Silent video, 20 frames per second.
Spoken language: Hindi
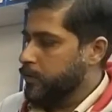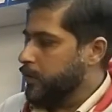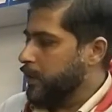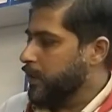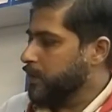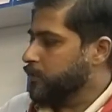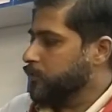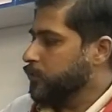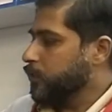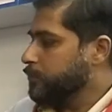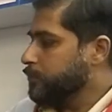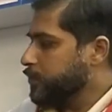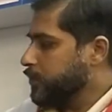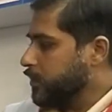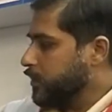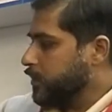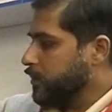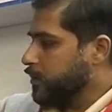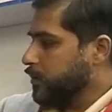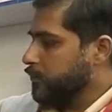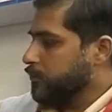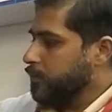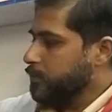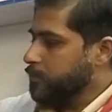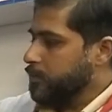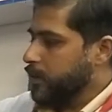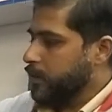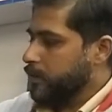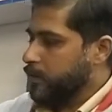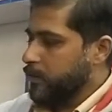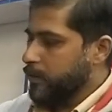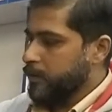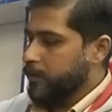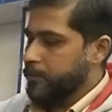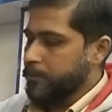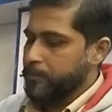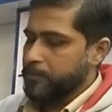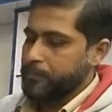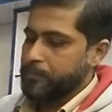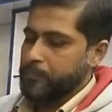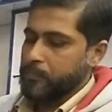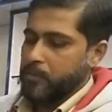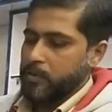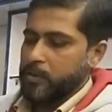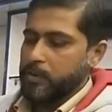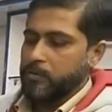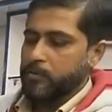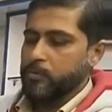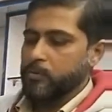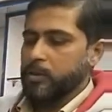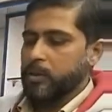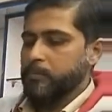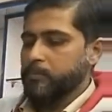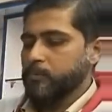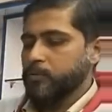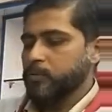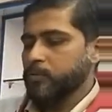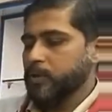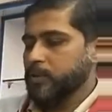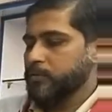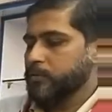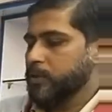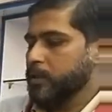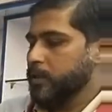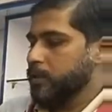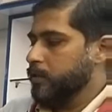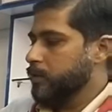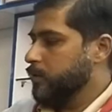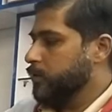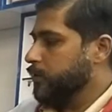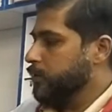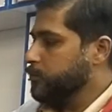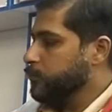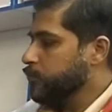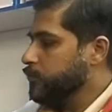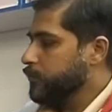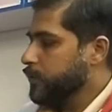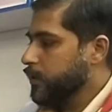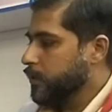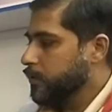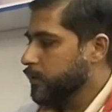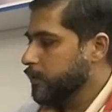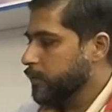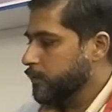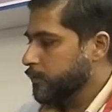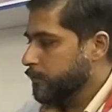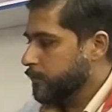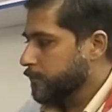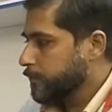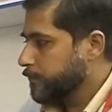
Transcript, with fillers: नेक्स्ट ऑप्शन की तरफ हम जाते हैं इसको हम थोड़ा सा रिमूव कर दें